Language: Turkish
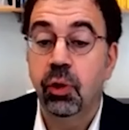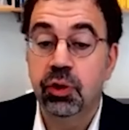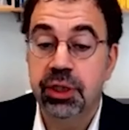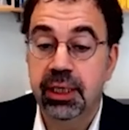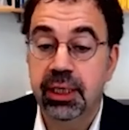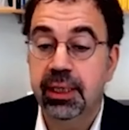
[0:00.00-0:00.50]

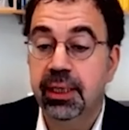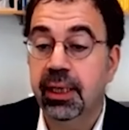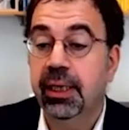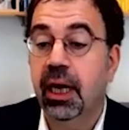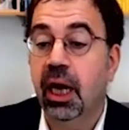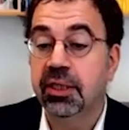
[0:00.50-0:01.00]

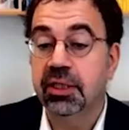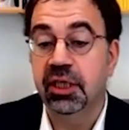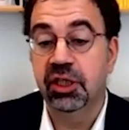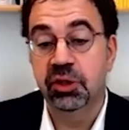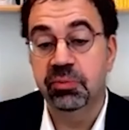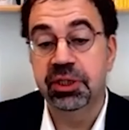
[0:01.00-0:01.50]
Özellikle az
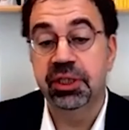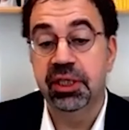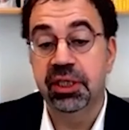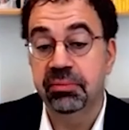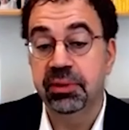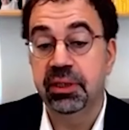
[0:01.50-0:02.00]
gelişmiş
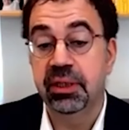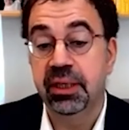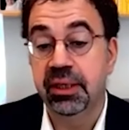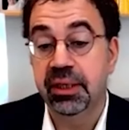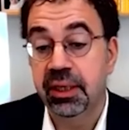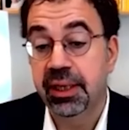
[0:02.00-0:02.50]
kesimin
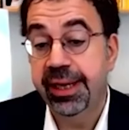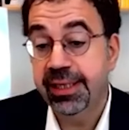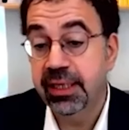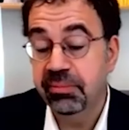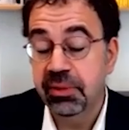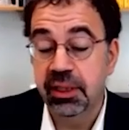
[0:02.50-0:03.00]

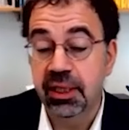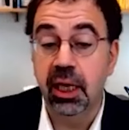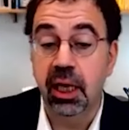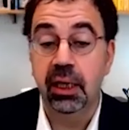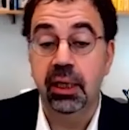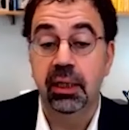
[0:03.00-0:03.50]
eğitiminde
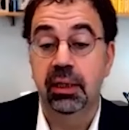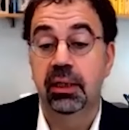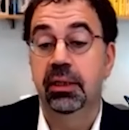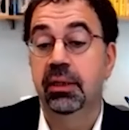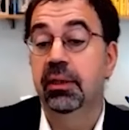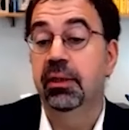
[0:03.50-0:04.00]
daha
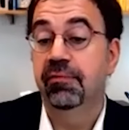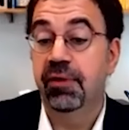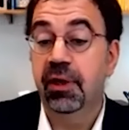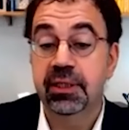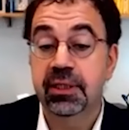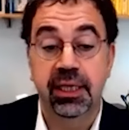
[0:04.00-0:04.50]

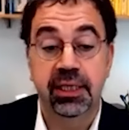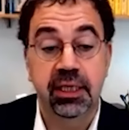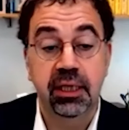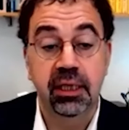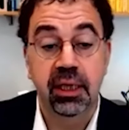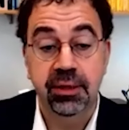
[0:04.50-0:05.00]
fazla
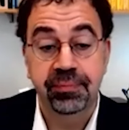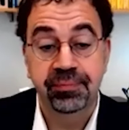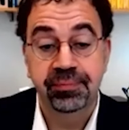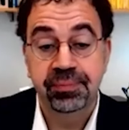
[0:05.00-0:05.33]
etkinler.